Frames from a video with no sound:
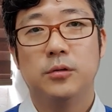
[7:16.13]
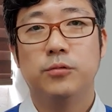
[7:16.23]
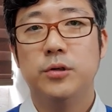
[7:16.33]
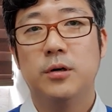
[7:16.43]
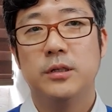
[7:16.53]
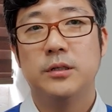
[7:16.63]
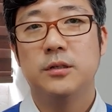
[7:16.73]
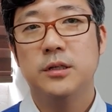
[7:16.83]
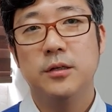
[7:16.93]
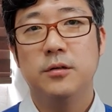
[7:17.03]
운영하시는
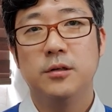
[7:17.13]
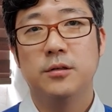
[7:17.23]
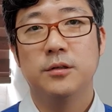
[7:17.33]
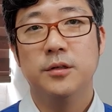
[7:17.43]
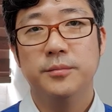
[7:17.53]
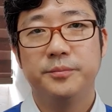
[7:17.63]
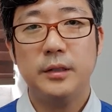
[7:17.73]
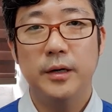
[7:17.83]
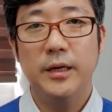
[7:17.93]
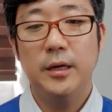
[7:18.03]
채널이거든요
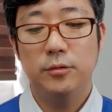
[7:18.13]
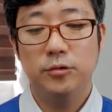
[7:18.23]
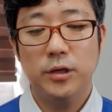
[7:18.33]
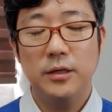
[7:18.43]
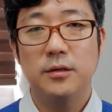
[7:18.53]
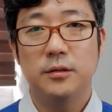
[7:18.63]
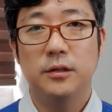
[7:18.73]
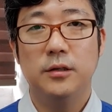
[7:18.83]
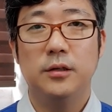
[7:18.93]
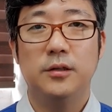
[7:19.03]
레이아웃 촬영
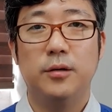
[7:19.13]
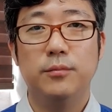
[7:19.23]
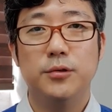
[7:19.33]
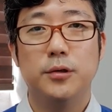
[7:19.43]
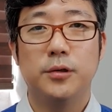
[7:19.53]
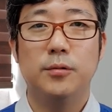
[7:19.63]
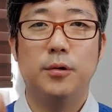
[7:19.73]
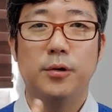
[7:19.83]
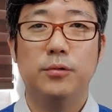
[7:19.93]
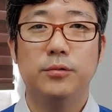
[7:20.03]
이 전문적이고
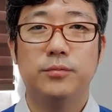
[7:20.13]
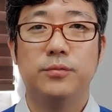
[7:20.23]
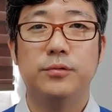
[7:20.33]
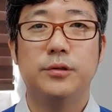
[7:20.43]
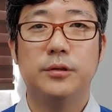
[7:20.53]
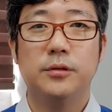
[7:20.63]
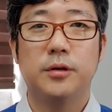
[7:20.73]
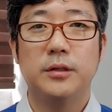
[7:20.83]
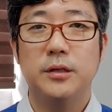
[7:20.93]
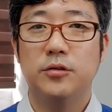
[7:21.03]
어려운 부분들을
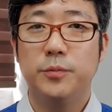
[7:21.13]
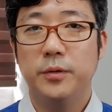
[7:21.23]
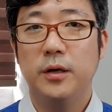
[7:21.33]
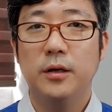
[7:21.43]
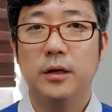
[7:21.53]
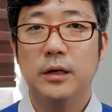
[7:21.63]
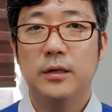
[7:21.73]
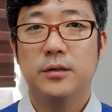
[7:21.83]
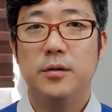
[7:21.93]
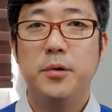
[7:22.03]
굉장히 쉽게
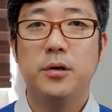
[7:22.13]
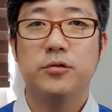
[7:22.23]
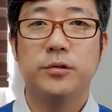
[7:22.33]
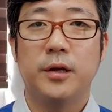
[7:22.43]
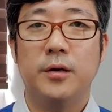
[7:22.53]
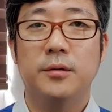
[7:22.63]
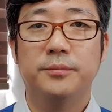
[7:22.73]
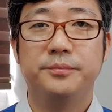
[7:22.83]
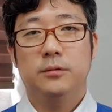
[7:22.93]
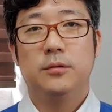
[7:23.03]
설명해 주세요
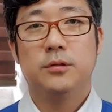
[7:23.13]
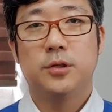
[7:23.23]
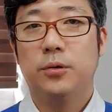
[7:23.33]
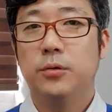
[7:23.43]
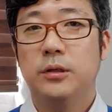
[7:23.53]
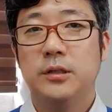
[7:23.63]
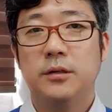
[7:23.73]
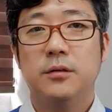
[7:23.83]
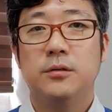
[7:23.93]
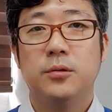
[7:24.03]
저도 이
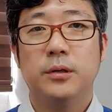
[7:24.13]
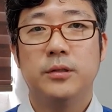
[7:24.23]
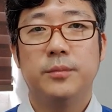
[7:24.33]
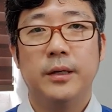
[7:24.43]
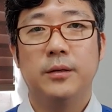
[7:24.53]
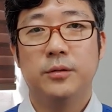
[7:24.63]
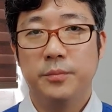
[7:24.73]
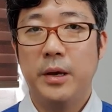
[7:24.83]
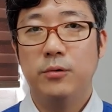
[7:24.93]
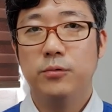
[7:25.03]
채널을 통해서 많이 좀
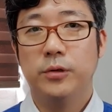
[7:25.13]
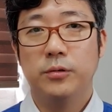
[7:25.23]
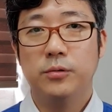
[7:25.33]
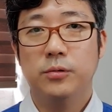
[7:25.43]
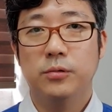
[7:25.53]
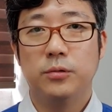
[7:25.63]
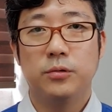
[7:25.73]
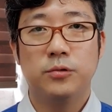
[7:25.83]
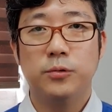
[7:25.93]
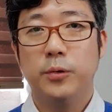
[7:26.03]
배우고 있고 또
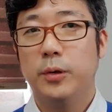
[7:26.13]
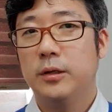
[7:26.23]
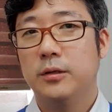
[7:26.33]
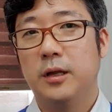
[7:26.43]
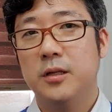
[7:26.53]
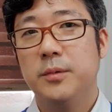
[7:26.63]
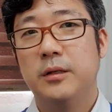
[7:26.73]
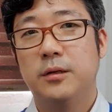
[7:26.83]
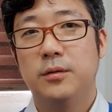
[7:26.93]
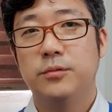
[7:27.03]
스튜디오에 있는
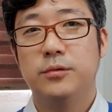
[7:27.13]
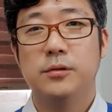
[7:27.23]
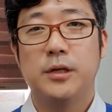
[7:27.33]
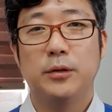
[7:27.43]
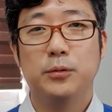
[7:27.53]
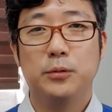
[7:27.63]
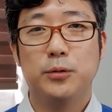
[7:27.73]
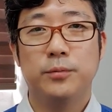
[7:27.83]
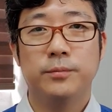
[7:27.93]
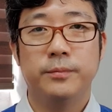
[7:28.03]
애니메이터 분들께도
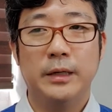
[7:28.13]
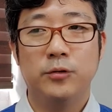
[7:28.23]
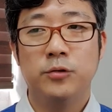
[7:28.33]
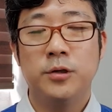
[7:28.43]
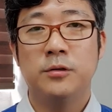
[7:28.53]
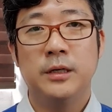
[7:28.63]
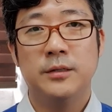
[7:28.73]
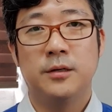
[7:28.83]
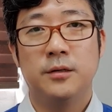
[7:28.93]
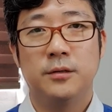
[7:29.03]
좀 많이 추천을 해서
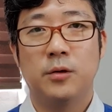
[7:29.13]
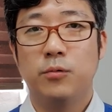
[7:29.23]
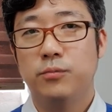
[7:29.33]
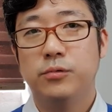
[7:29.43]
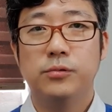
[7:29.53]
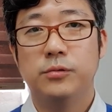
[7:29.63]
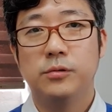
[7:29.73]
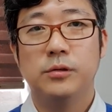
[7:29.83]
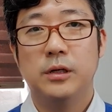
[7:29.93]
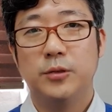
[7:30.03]
해서
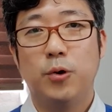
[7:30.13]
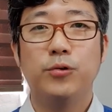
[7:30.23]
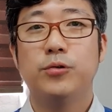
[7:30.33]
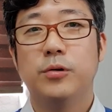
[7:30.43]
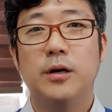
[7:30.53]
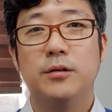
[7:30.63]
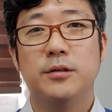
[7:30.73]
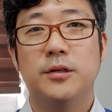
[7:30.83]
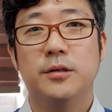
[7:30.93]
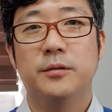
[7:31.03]
공부를 권유를
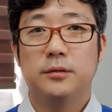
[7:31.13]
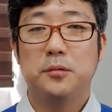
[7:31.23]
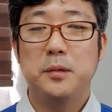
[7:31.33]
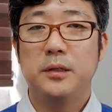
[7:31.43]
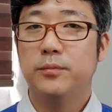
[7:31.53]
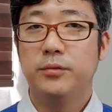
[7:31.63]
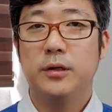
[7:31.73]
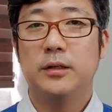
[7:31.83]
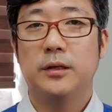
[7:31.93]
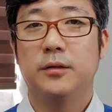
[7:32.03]
하거든요 정말 이
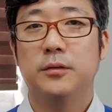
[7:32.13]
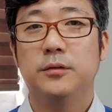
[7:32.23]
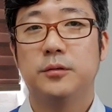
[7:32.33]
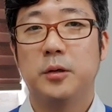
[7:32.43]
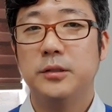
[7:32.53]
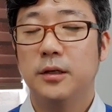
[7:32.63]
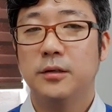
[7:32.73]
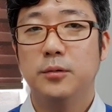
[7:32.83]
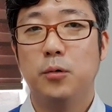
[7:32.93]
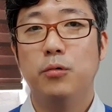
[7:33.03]
분야에 대해서는 굉장히
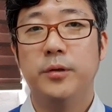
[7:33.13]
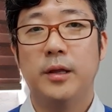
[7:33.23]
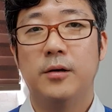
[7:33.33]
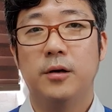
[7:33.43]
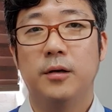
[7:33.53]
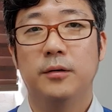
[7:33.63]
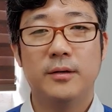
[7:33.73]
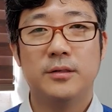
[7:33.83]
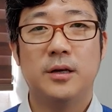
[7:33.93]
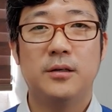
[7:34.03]
큰 도움이 될 거예요
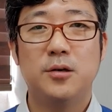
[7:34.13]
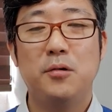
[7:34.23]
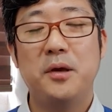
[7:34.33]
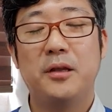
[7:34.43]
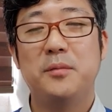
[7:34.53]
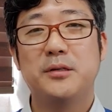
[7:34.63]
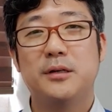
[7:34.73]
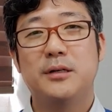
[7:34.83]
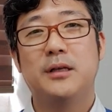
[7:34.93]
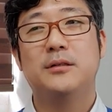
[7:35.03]
제가 처음에 애니메이션
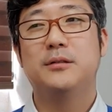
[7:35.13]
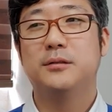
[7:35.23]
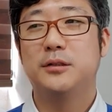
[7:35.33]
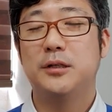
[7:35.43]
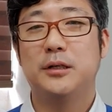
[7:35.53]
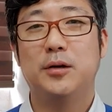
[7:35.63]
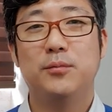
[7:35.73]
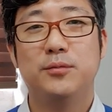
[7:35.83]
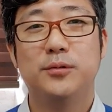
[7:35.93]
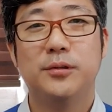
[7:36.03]
할 때는 진짜 이런
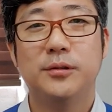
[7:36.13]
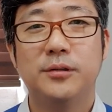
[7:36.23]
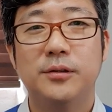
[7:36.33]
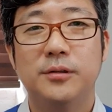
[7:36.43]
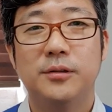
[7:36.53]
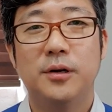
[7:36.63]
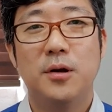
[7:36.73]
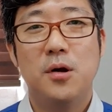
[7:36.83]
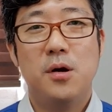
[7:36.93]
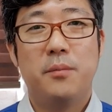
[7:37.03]
부분들을
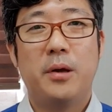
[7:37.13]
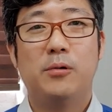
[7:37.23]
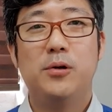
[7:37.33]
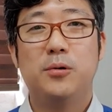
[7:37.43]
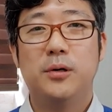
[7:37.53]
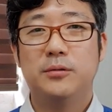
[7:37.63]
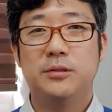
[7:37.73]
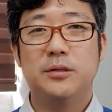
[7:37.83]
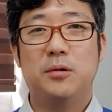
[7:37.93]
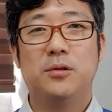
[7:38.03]
배우려고 해도
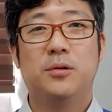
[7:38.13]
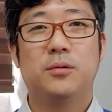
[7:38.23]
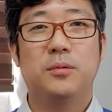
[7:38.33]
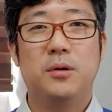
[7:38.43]
진짜 어디서